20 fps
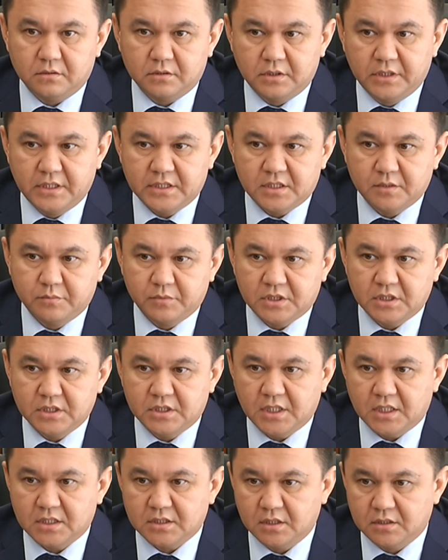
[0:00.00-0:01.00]
Если мы
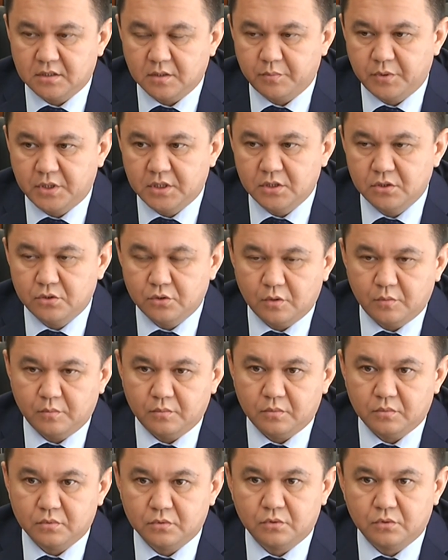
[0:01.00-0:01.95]
сейчас это пресечем,